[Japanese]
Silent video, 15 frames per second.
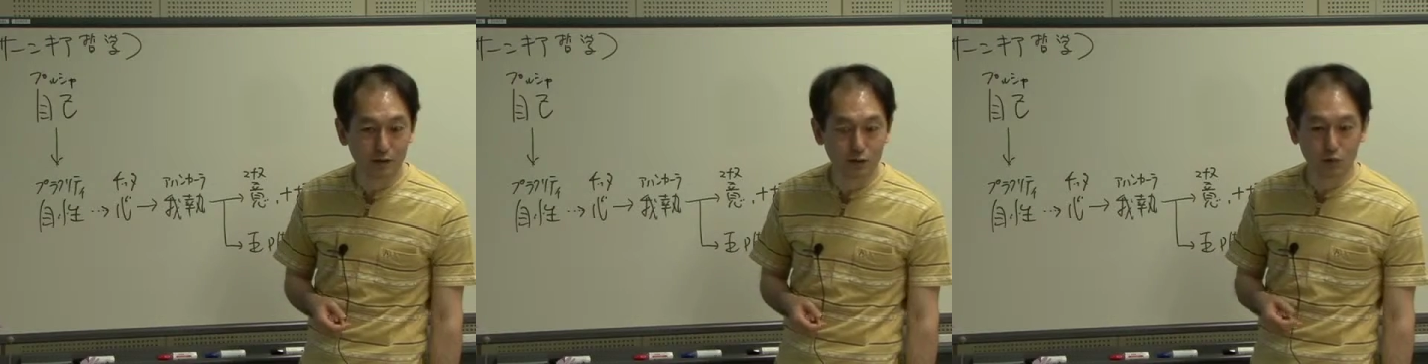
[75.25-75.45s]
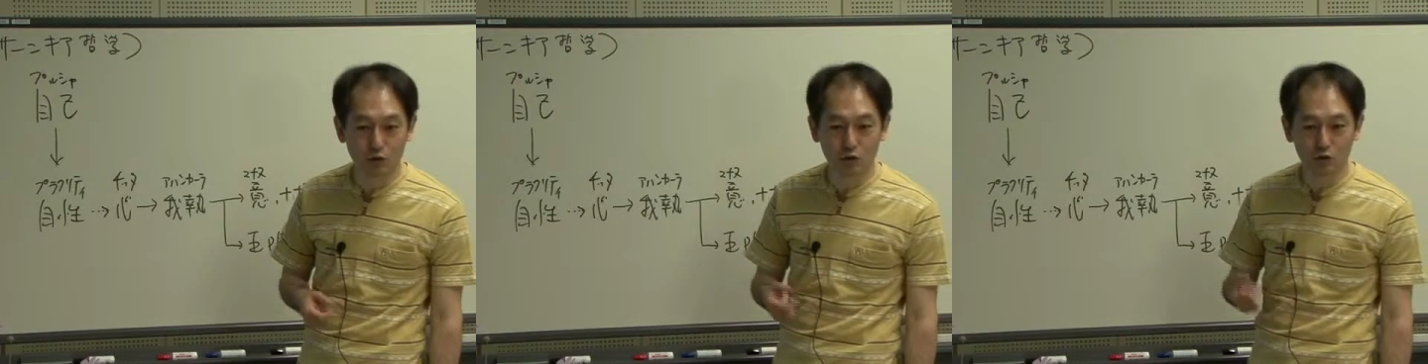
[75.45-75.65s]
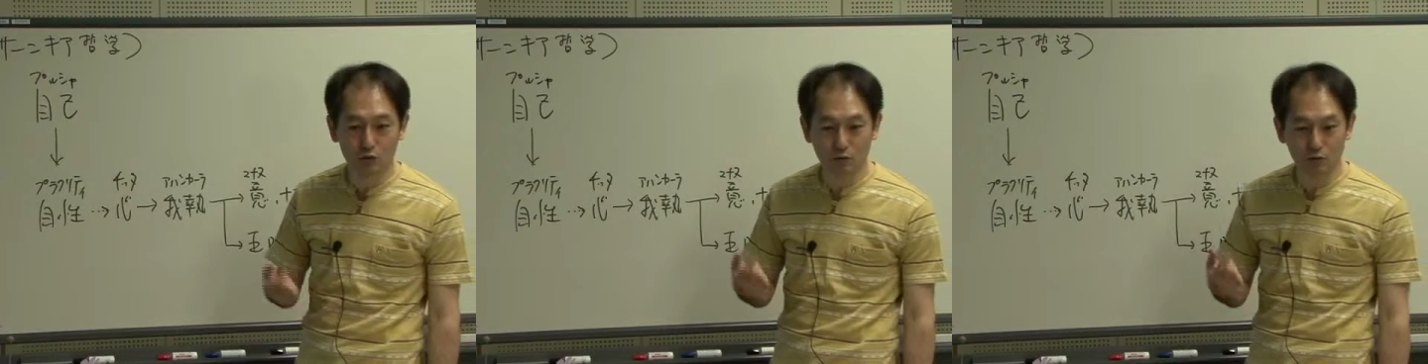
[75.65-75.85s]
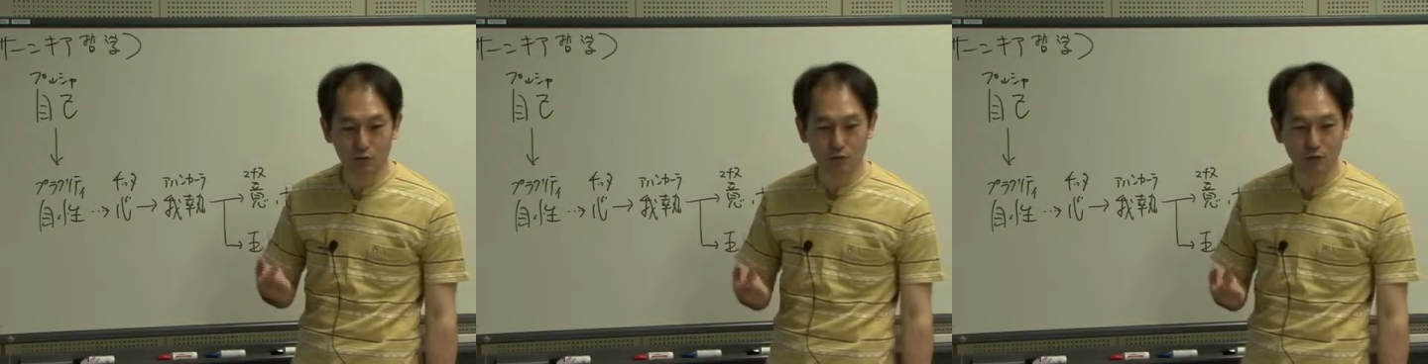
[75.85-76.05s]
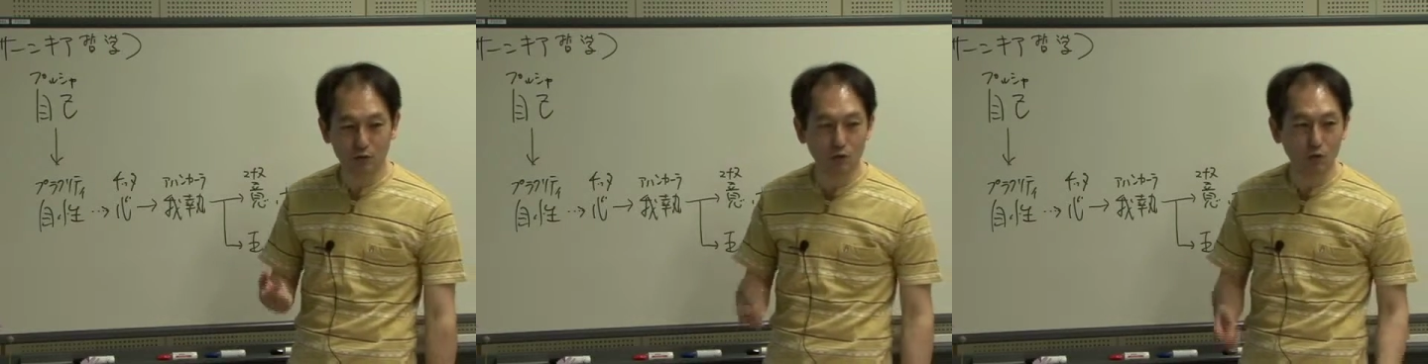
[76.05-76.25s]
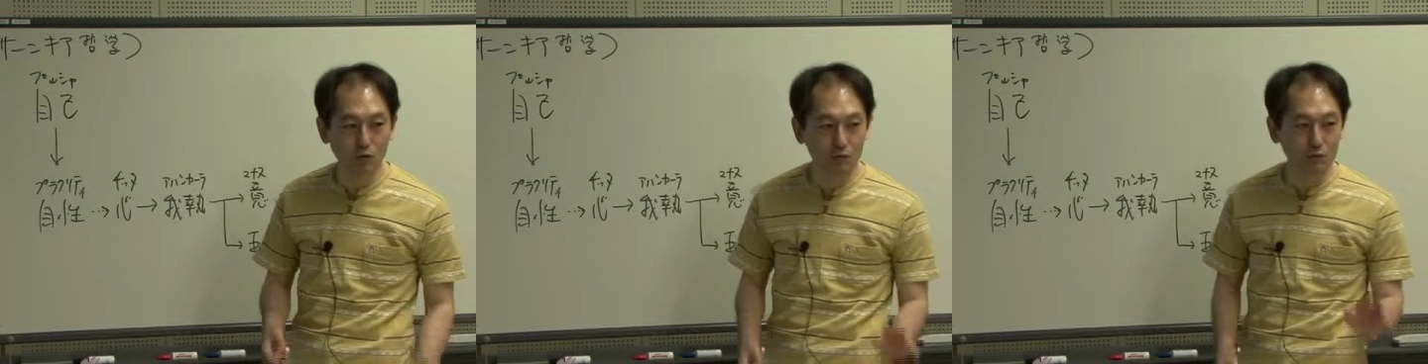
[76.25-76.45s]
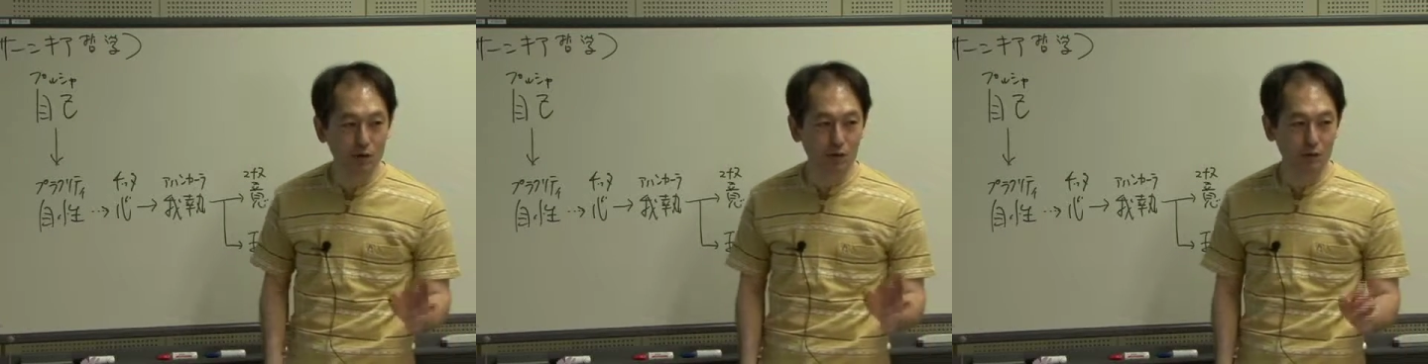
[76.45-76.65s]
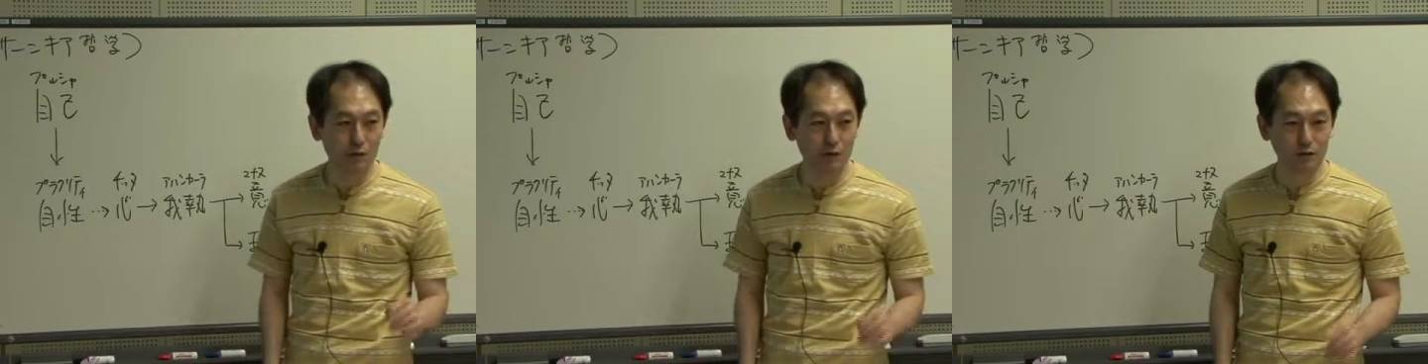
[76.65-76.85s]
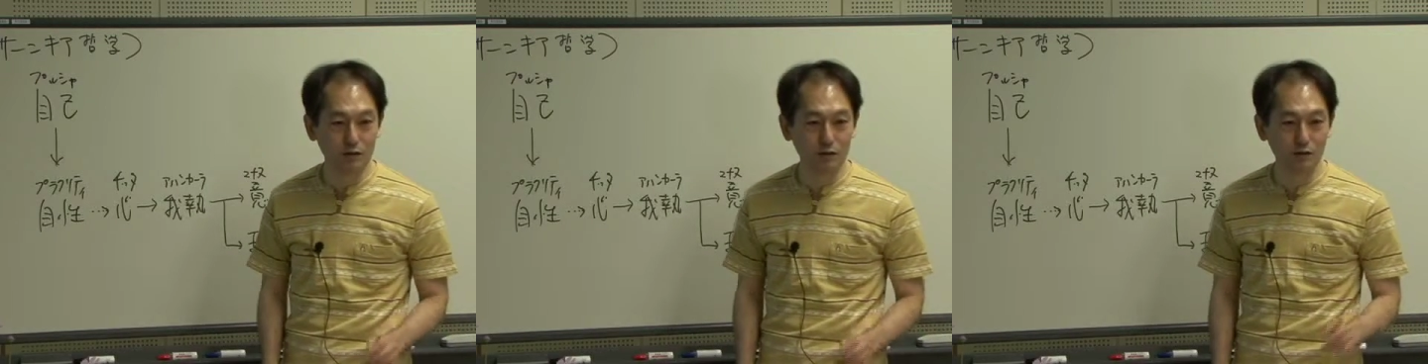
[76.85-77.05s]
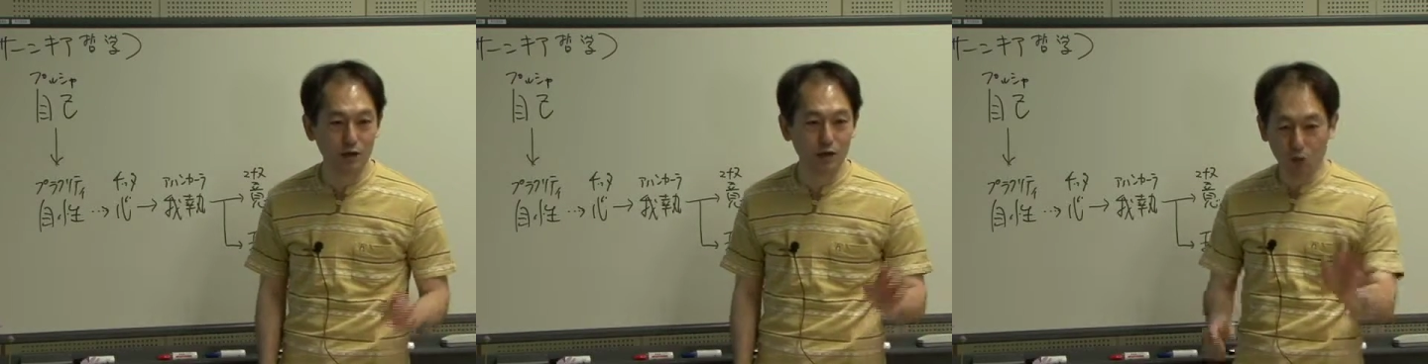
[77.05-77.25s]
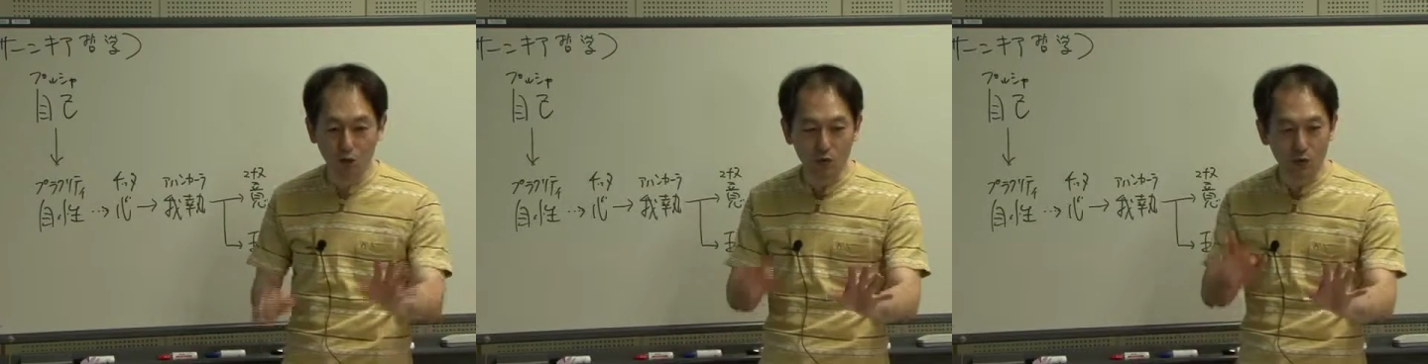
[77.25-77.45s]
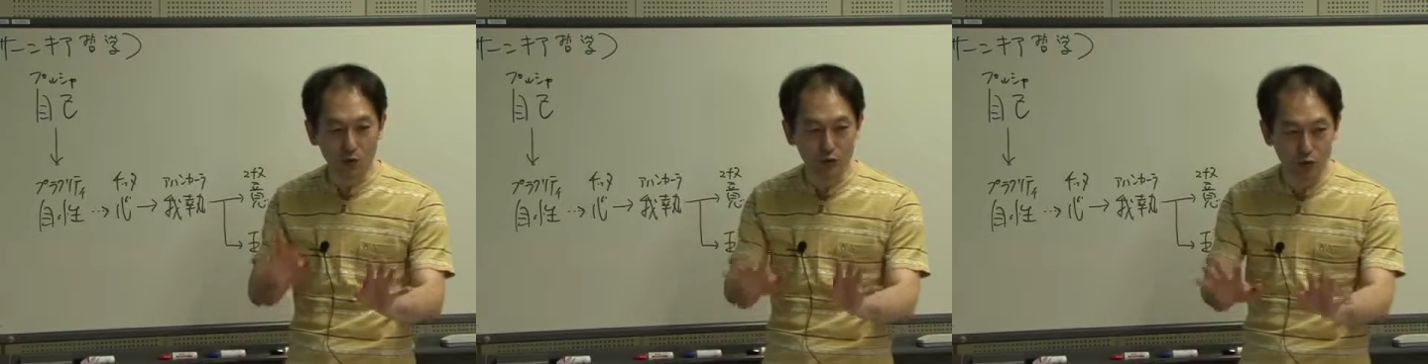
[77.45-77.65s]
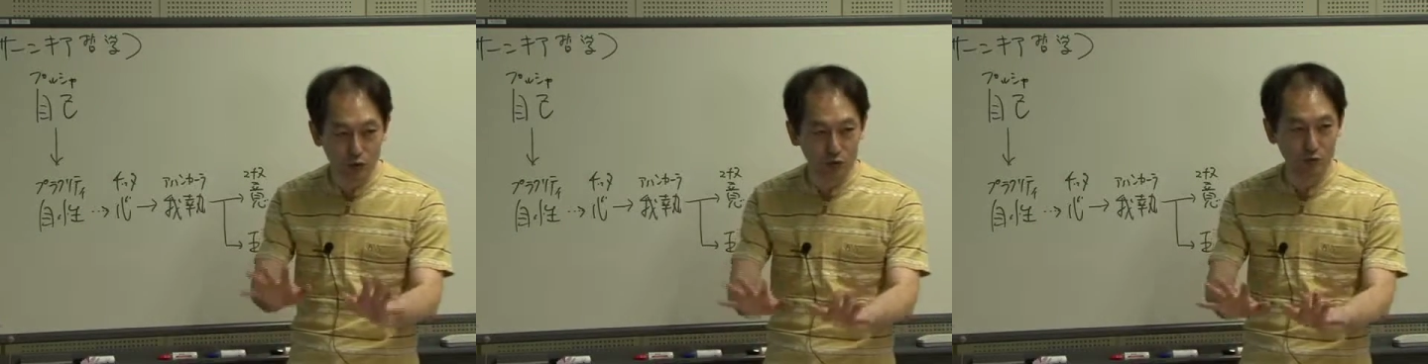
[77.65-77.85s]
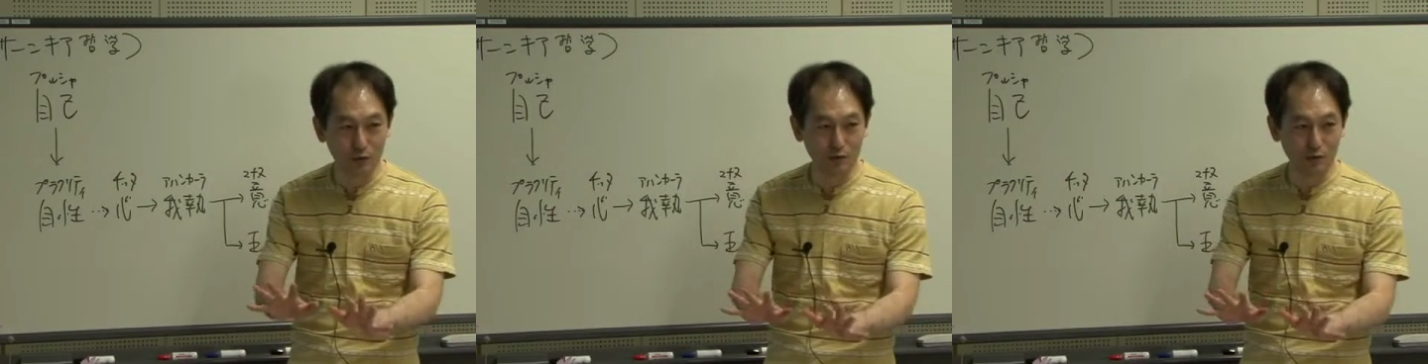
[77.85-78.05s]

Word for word: その真の自己イコールブラフマン、すなわち凡我一如っ